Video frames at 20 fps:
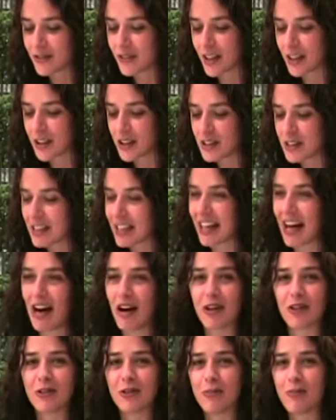dando esse
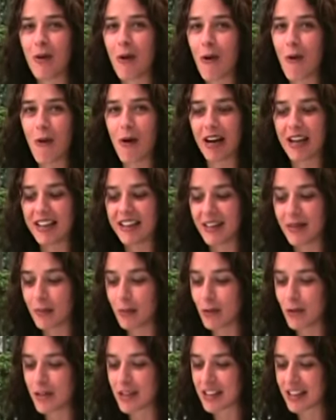caldo bom aí da
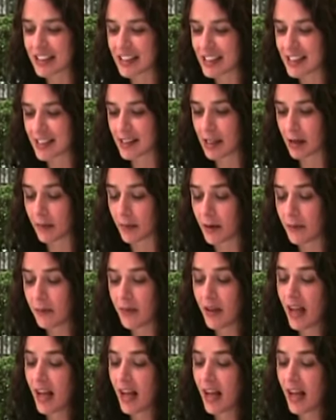música, desse samba.